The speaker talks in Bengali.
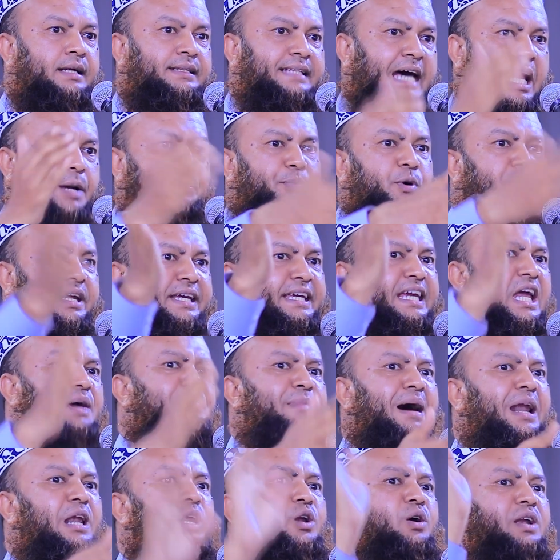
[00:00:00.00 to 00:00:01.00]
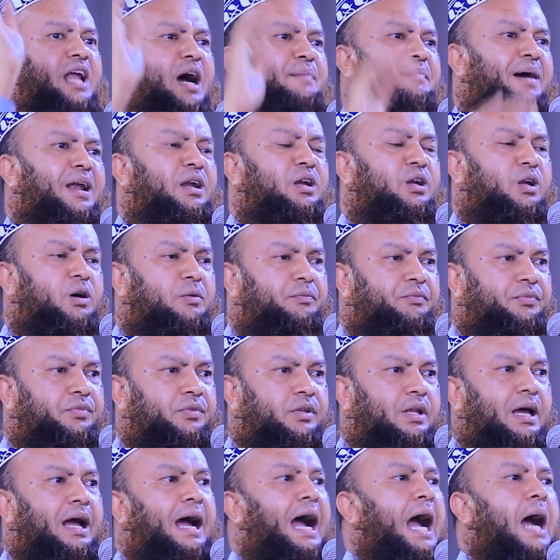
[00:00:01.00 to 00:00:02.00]
তারপরে কে মানলো না মানলো
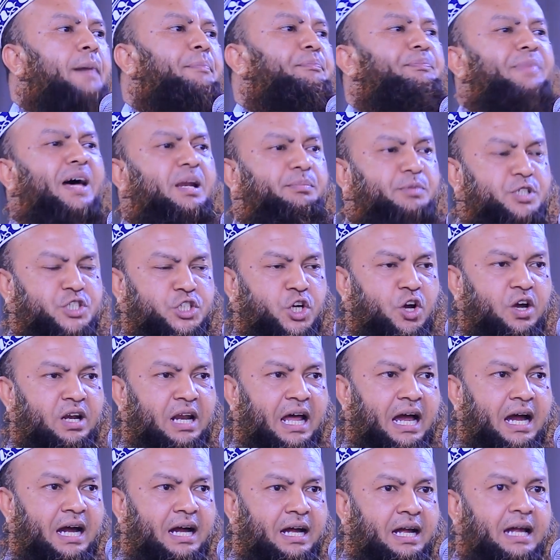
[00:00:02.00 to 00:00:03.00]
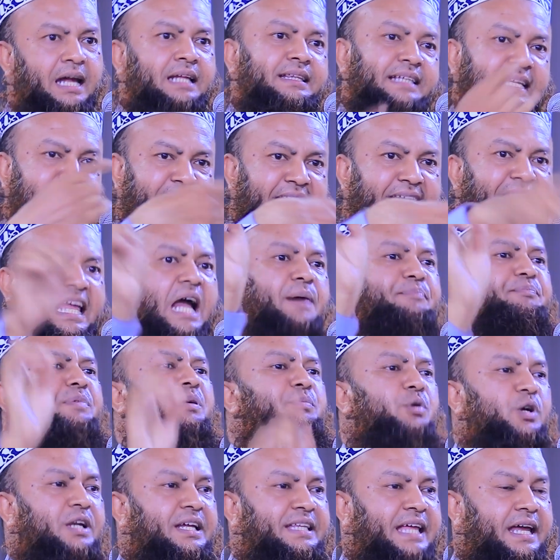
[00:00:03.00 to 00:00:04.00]
আপনার বিষয় না তাদেরকে আপনি
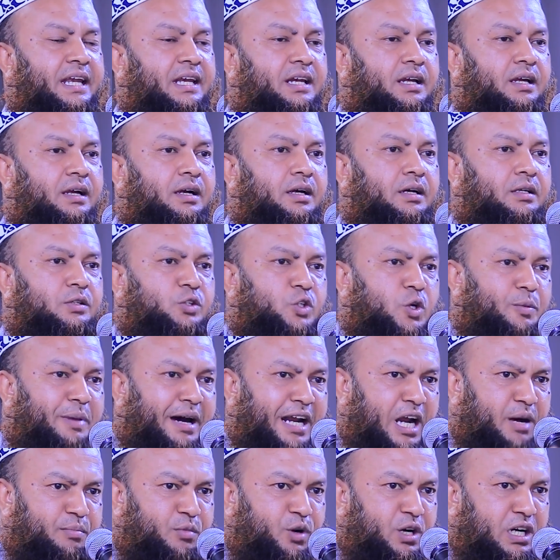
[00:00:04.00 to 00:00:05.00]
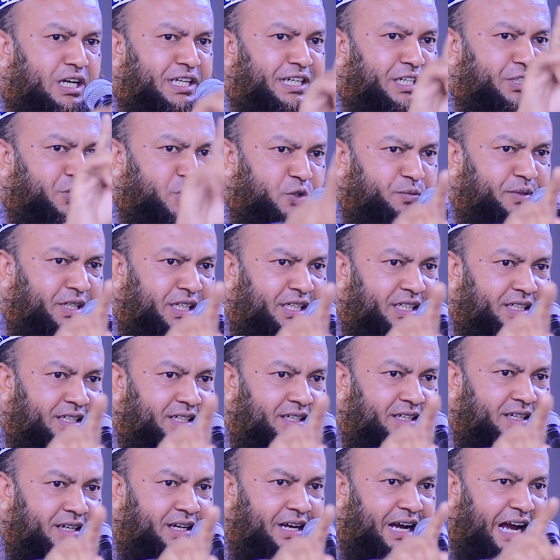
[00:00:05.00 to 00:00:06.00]
বলে দেন তোমার আমল নিয়ে তুমি
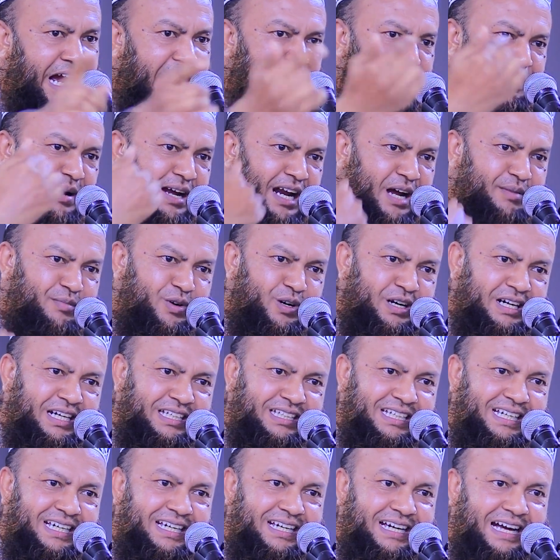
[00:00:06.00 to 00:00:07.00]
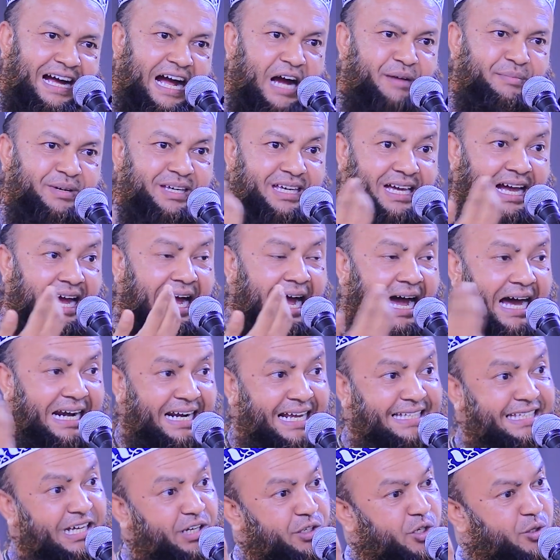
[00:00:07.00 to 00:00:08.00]
আমার আমল নিয়ে আমি
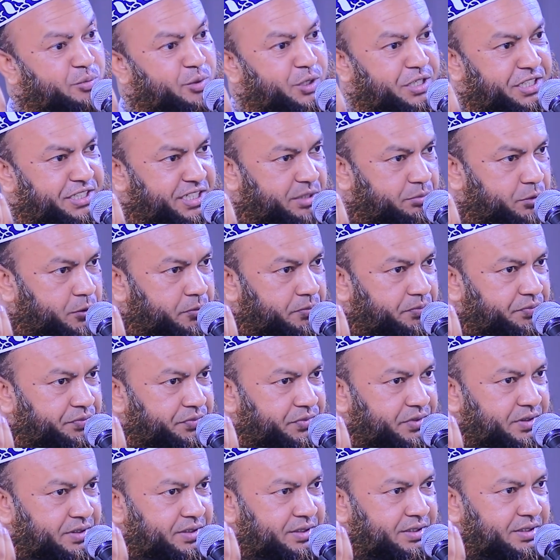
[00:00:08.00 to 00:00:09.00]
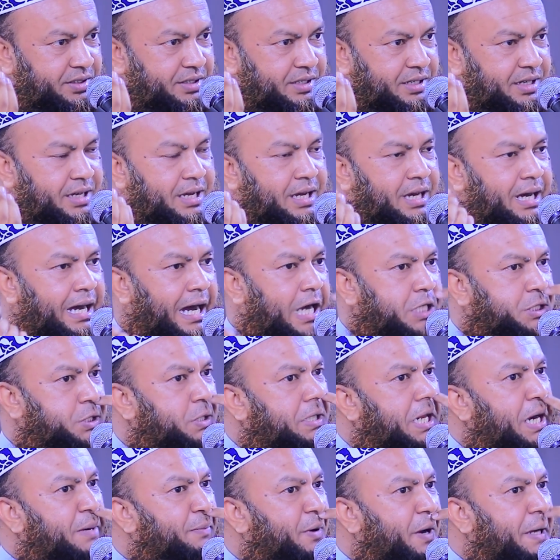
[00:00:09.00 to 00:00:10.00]
আলাদা কবরে যাব
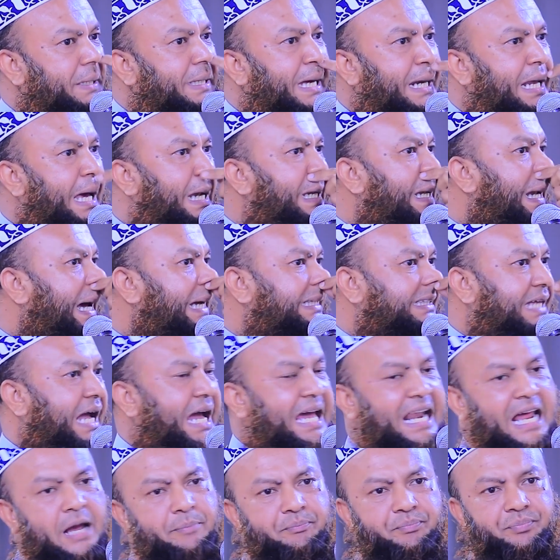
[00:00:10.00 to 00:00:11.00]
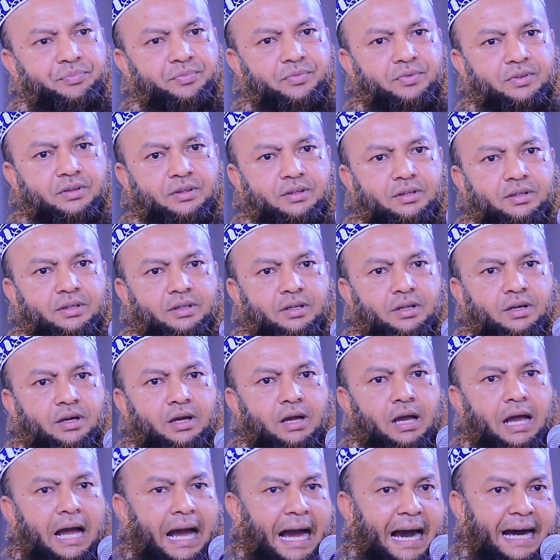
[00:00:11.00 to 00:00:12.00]
হাসরের ময়দানে আল্লাহ তালা
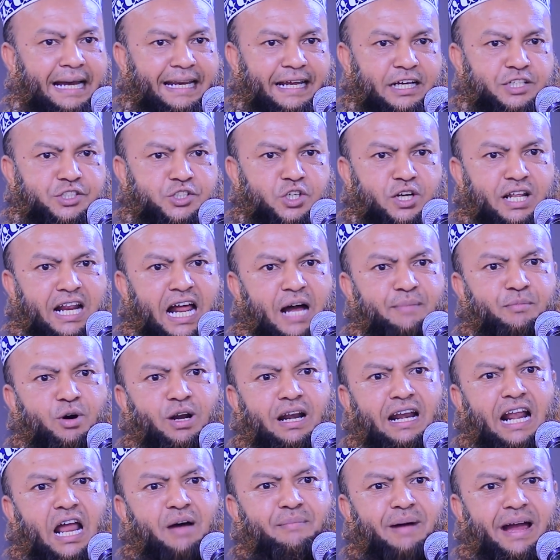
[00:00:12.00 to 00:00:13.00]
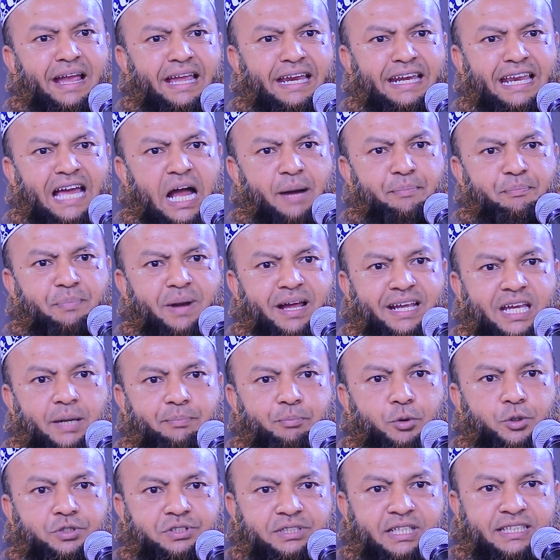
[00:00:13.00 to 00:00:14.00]
আরেকজনের আমল নামা এনে আপনাকে
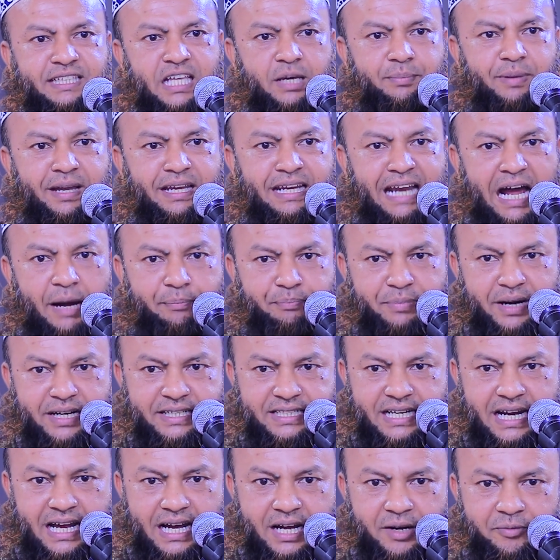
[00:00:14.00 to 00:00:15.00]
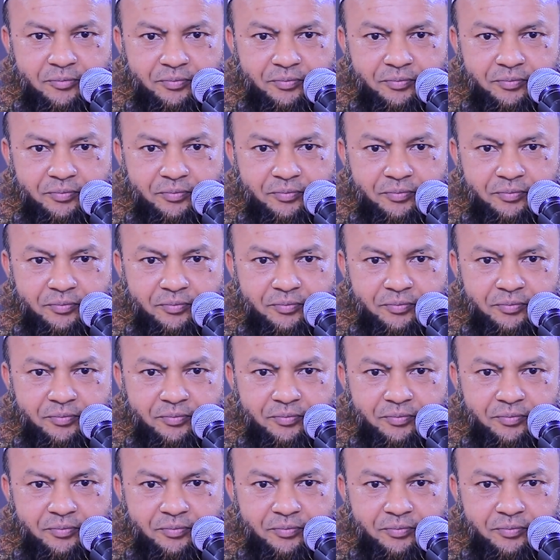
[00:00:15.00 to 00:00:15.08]
পড়তে দেবে না আপনারটা